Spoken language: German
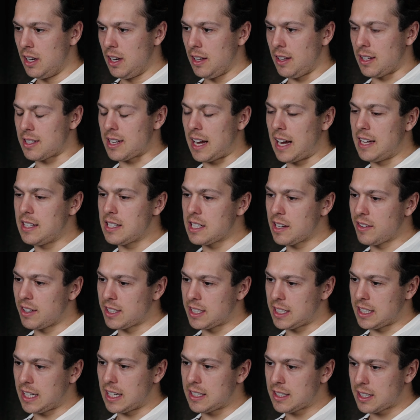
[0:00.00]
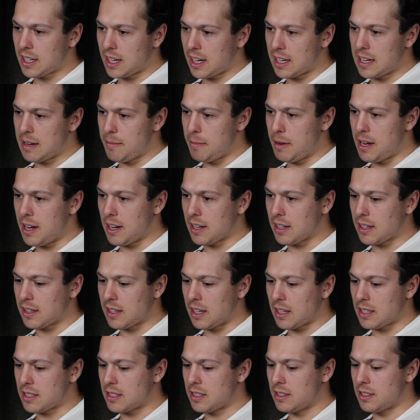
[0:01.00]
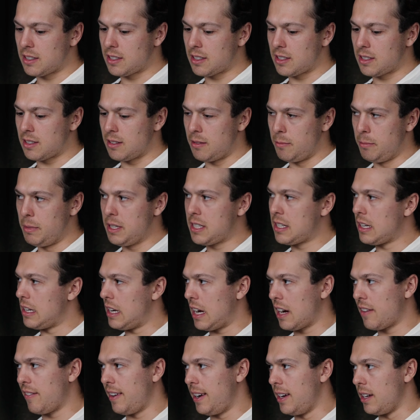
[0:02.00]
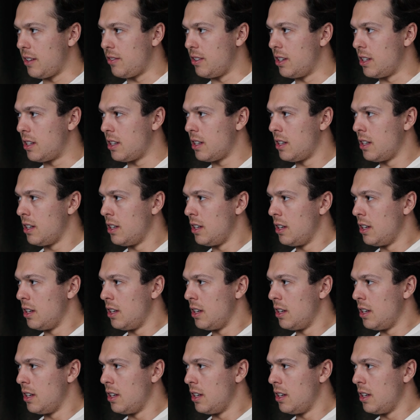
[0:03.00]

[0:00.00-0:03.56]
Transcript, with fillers: Das Einzige, was ich jetzt gerade merke, dass es ein bisschen langweilig wird.